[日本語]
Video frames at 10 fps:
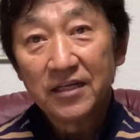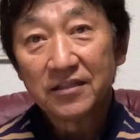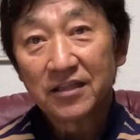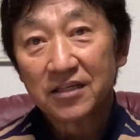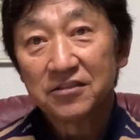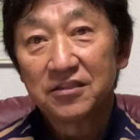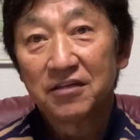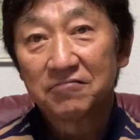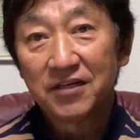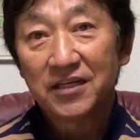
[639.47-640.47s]
他球
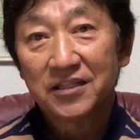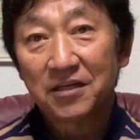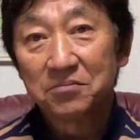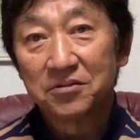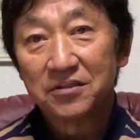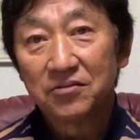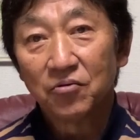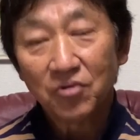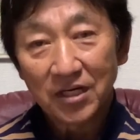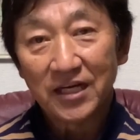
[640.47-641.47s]
団は多分ど
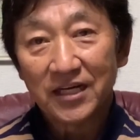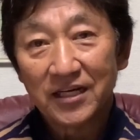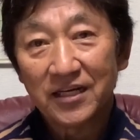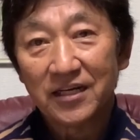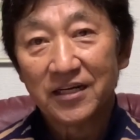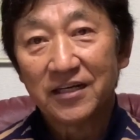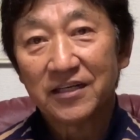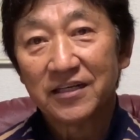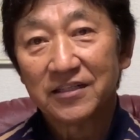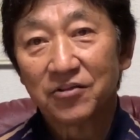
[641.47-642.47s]
こか
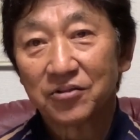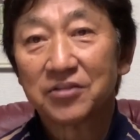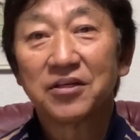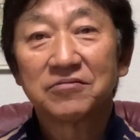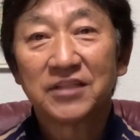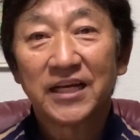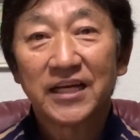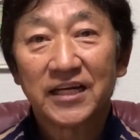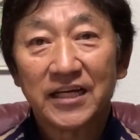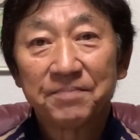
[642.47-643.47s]
あ取ってくれるんじゃない
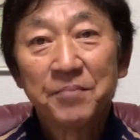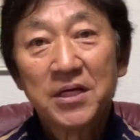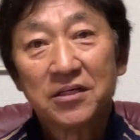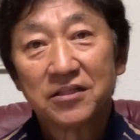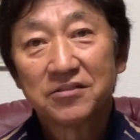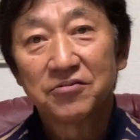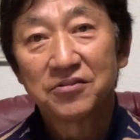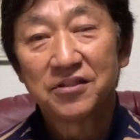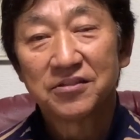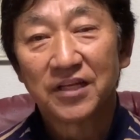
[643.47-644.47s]
かな、そういう
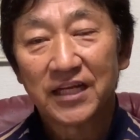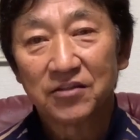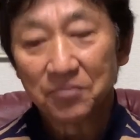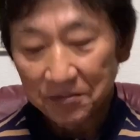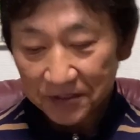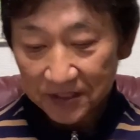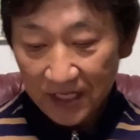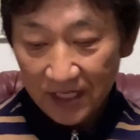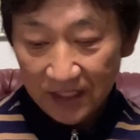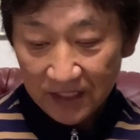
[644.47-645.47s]
選手だなと思います
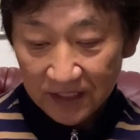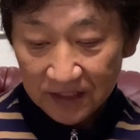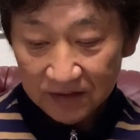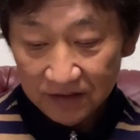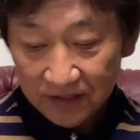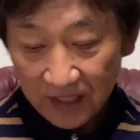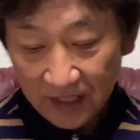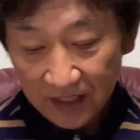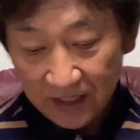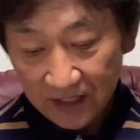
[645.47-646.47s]
ねそして、
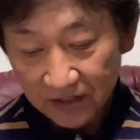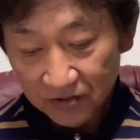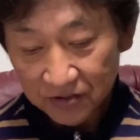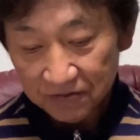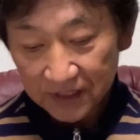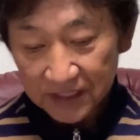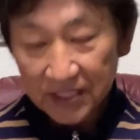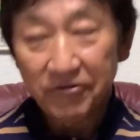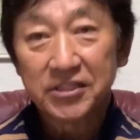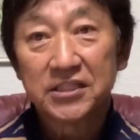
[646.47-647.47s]
えー、巨人は石
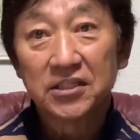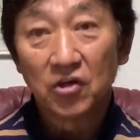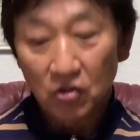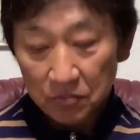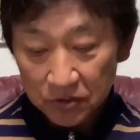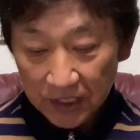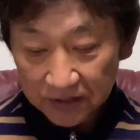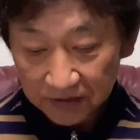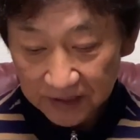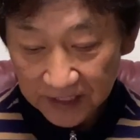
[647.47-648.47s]
川慎吾もう
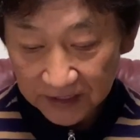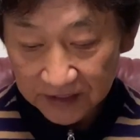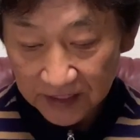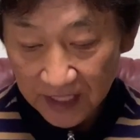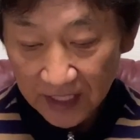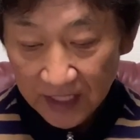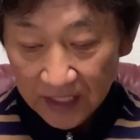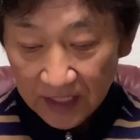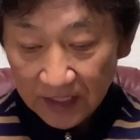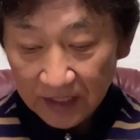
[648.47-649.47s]
31歳ですね、
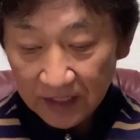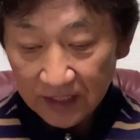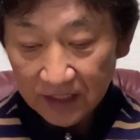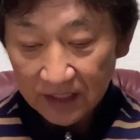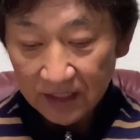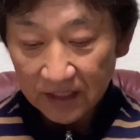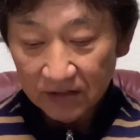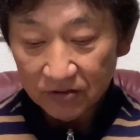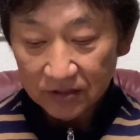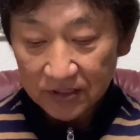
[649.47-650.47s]
えー、
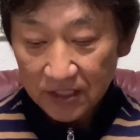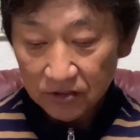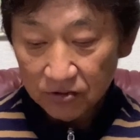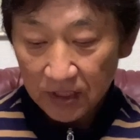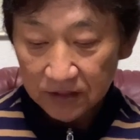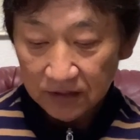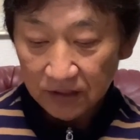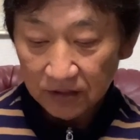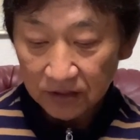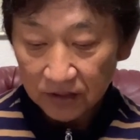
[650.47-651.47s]
これ2018
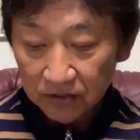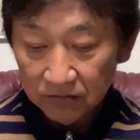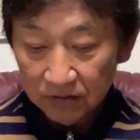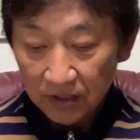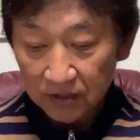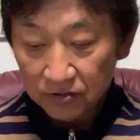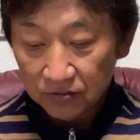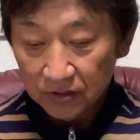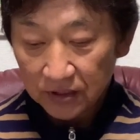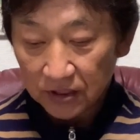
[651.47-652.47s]
年に2軍で
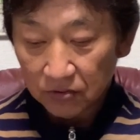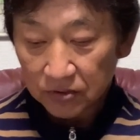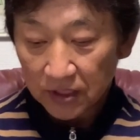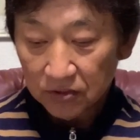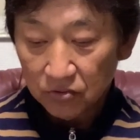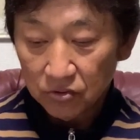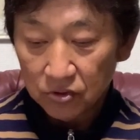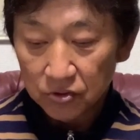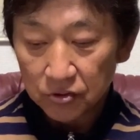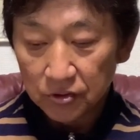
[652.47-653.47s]
首位打者と最高
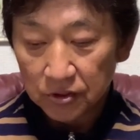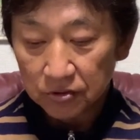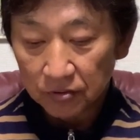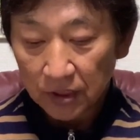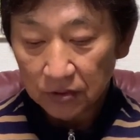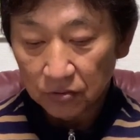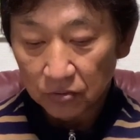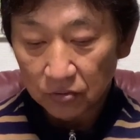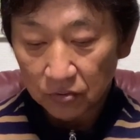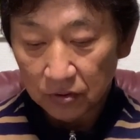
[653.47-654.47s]
出塁率のタイトル
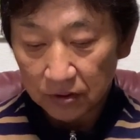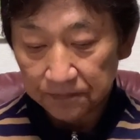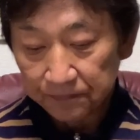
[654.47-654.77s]
を取ってる